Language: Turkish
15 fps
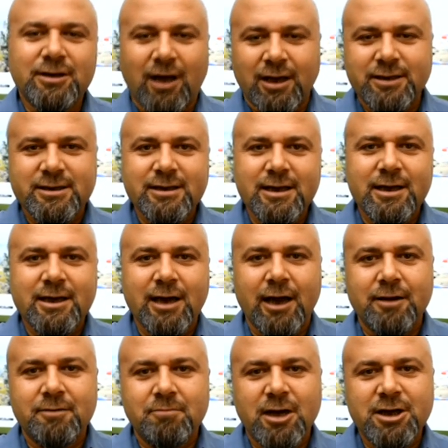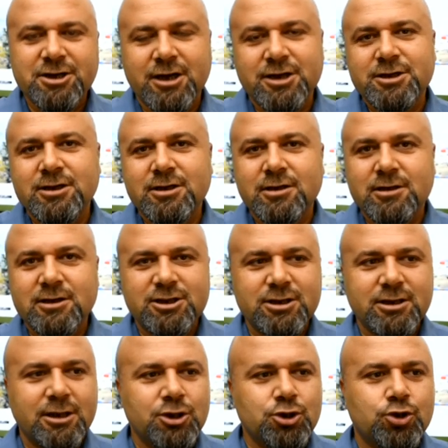Aslında hikayenin
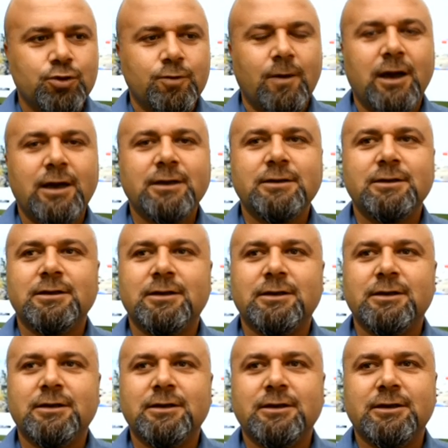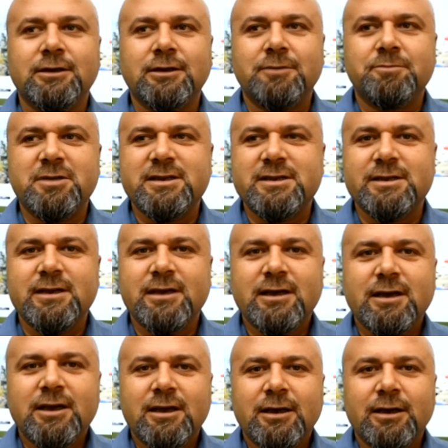başlangıcında şu var. biz
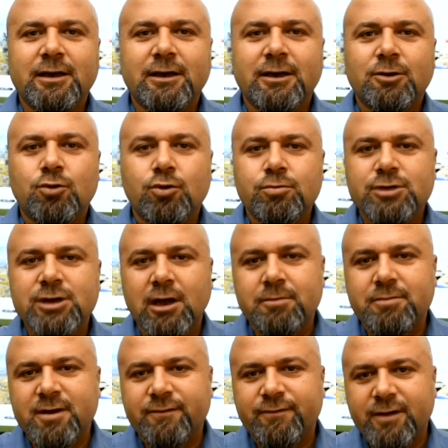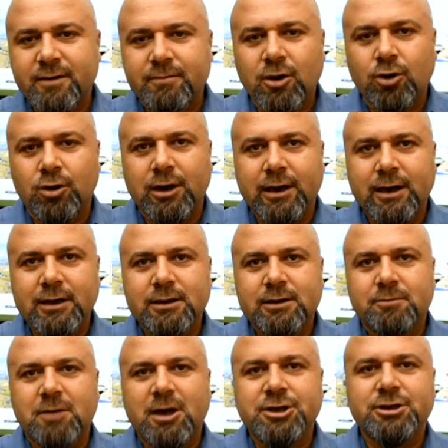e, kurumsal bir firma
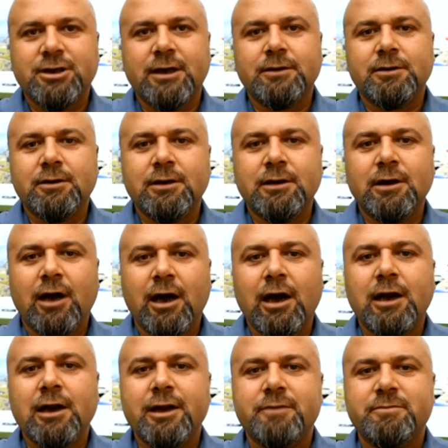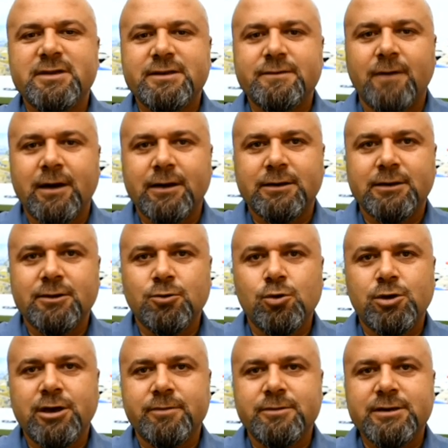olarak baştan e, hayallerimiz vardı
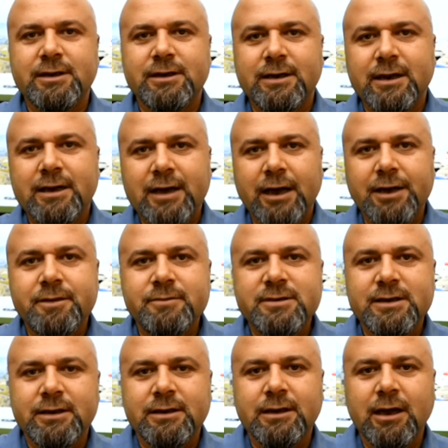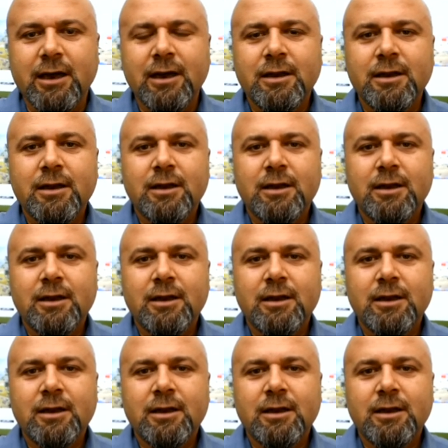ülkemiz adına, kendimiz adına.